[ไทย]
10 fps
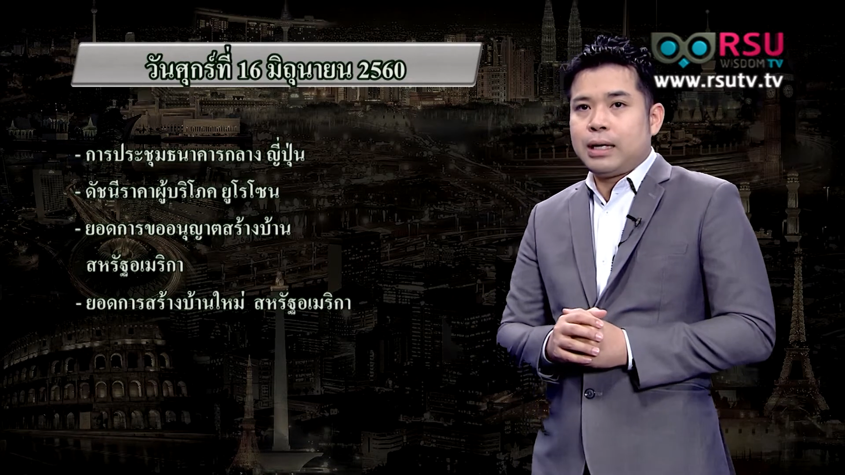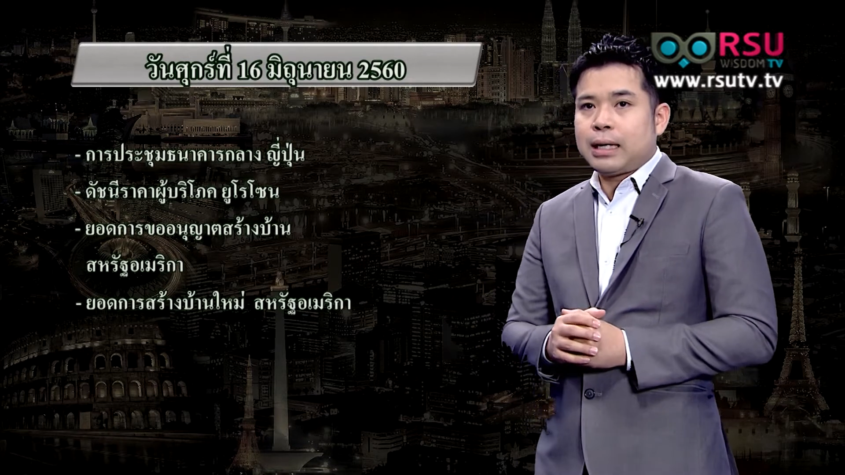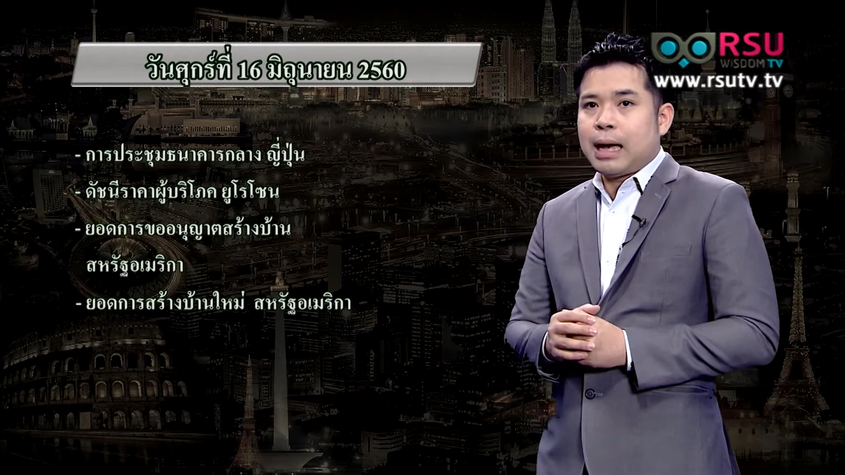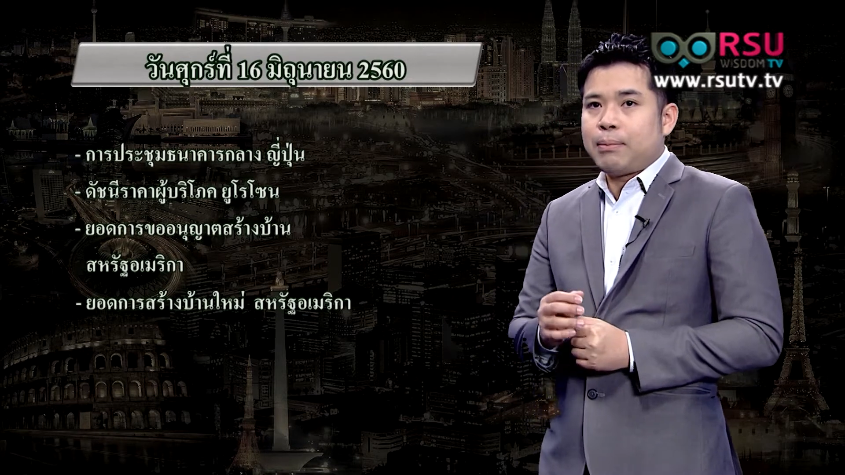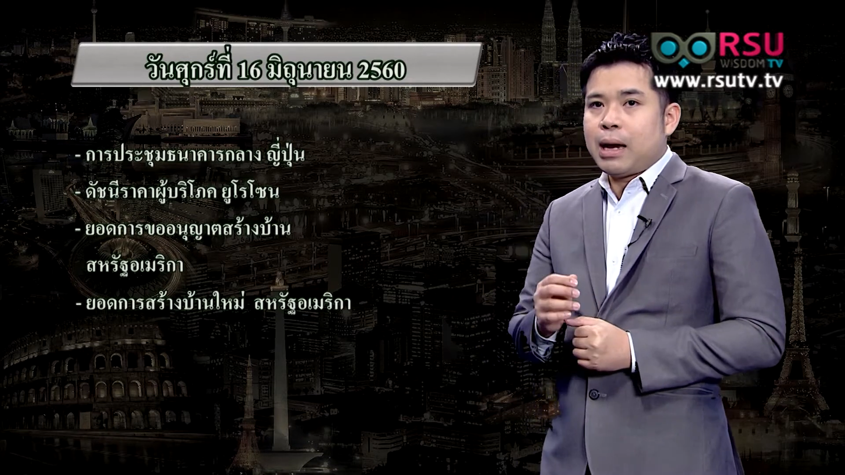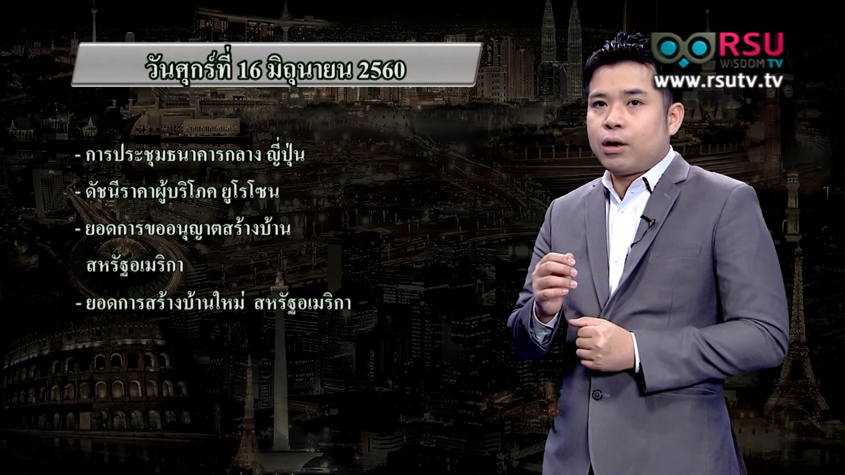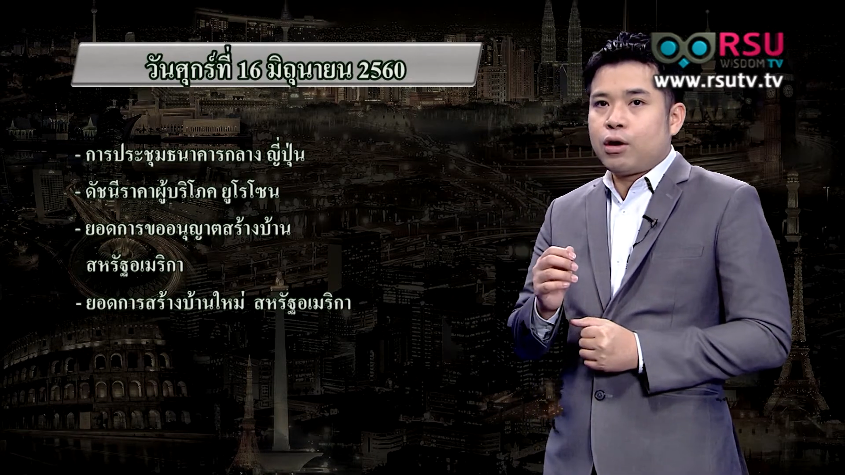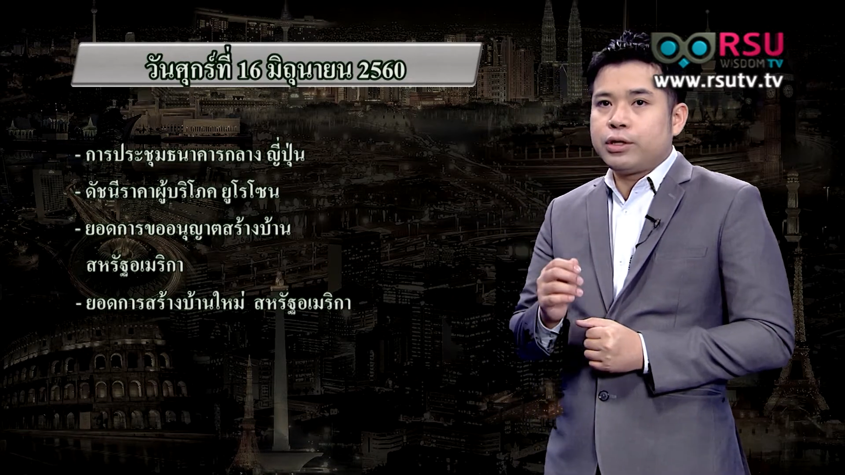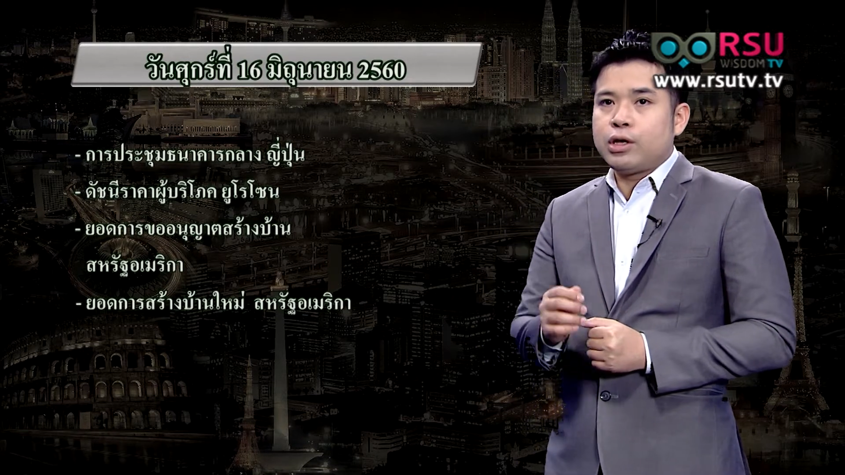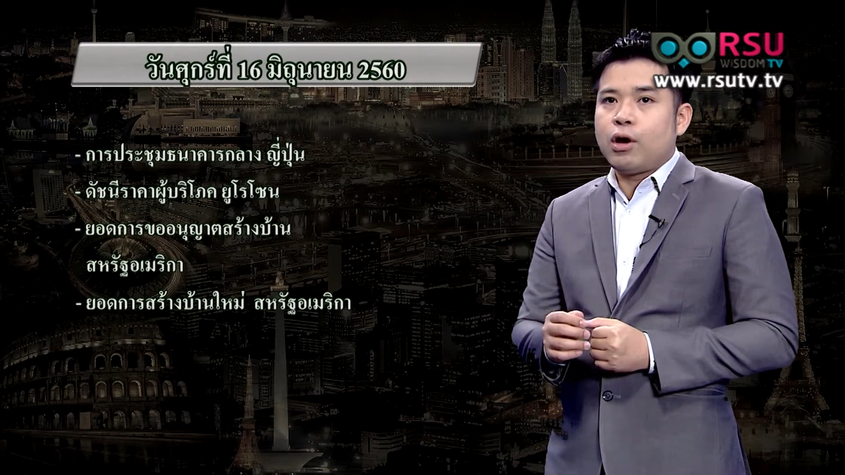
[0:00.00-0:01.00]
นะครับแล้ว
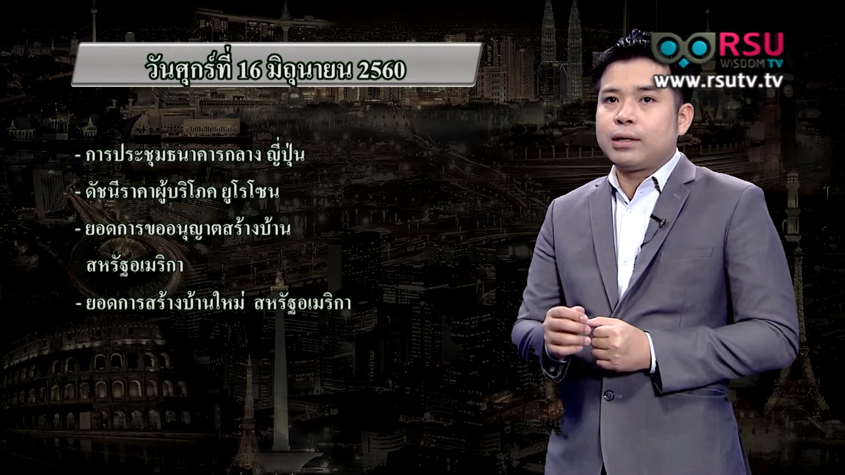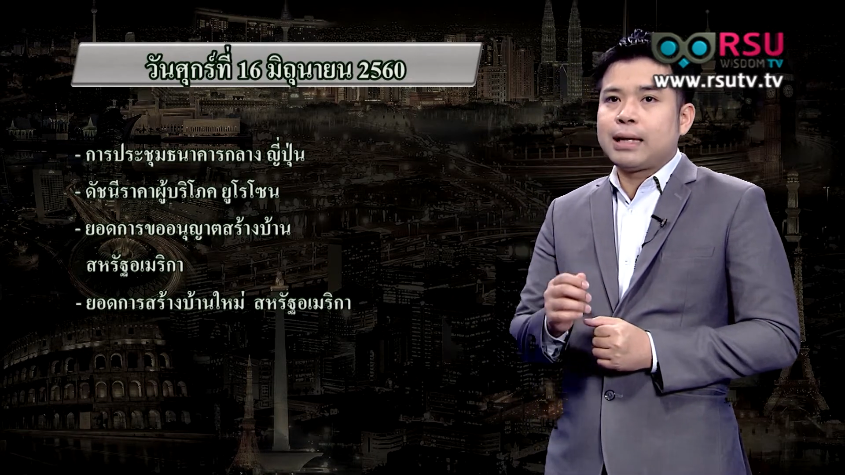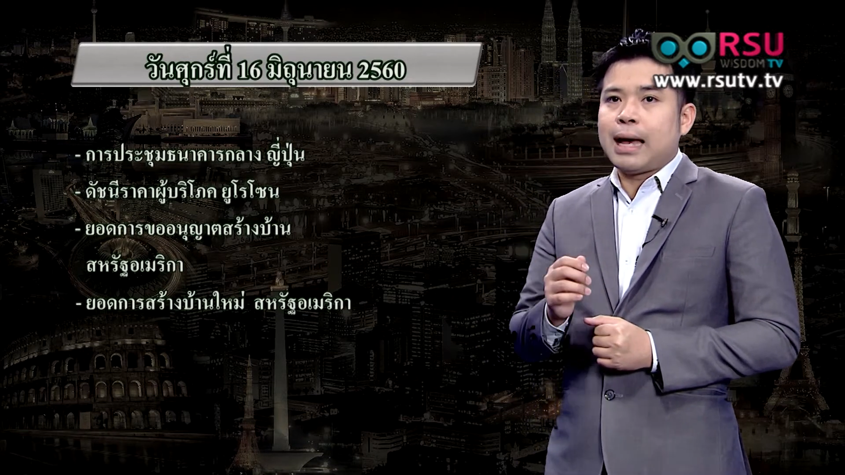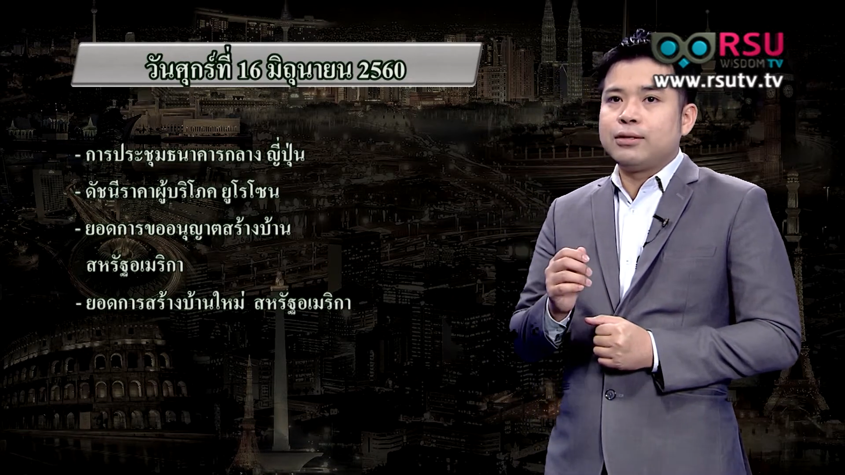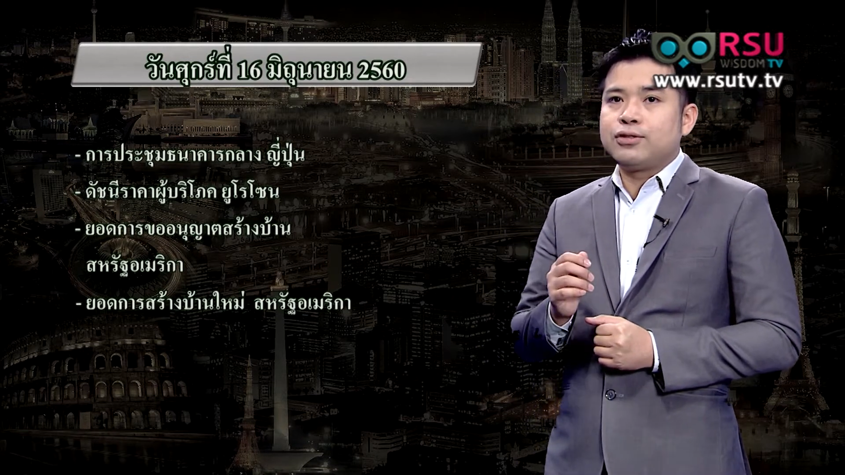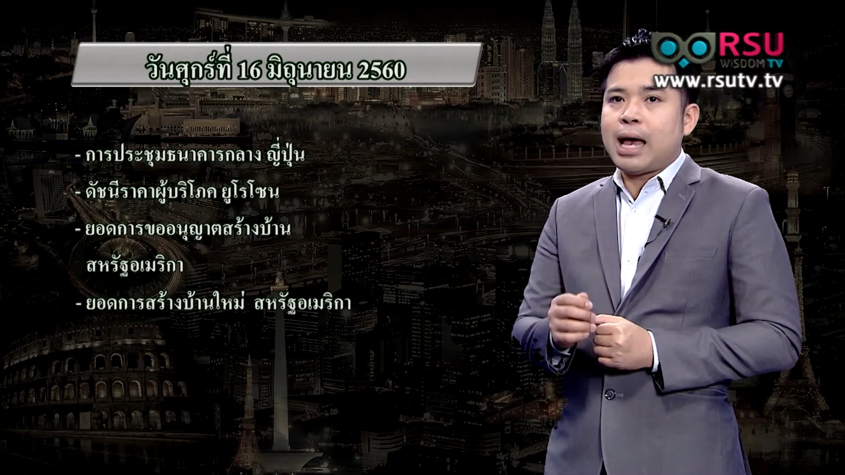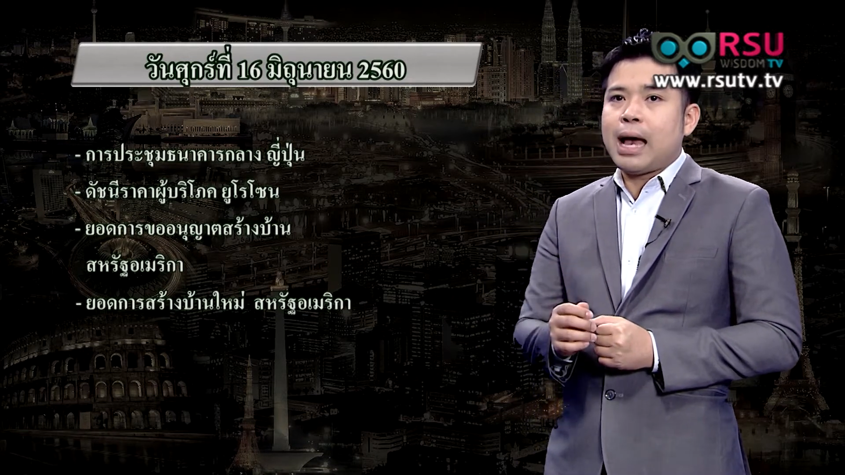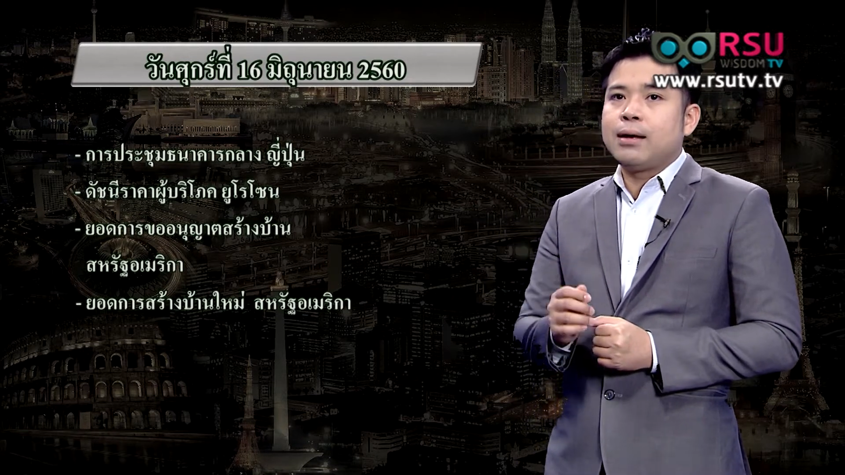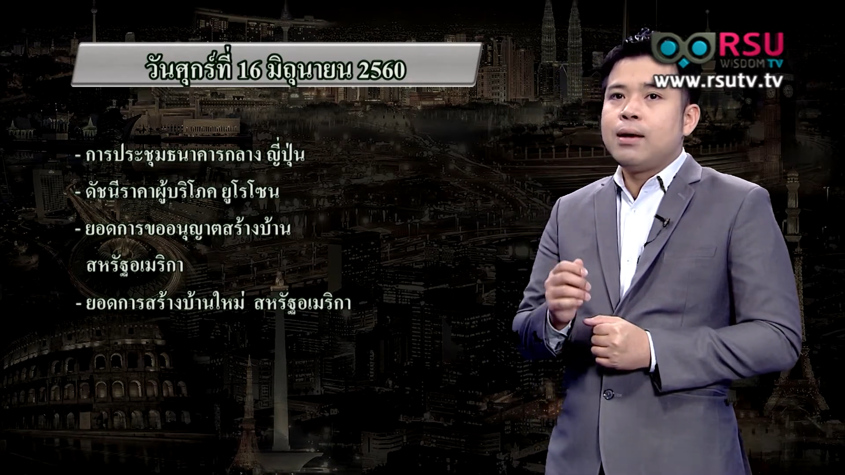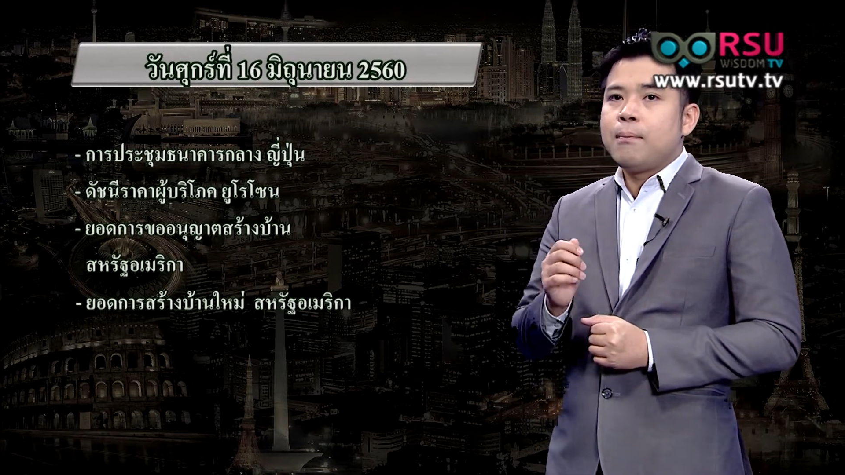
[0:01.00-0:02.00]
ก็ยอดการสร้าง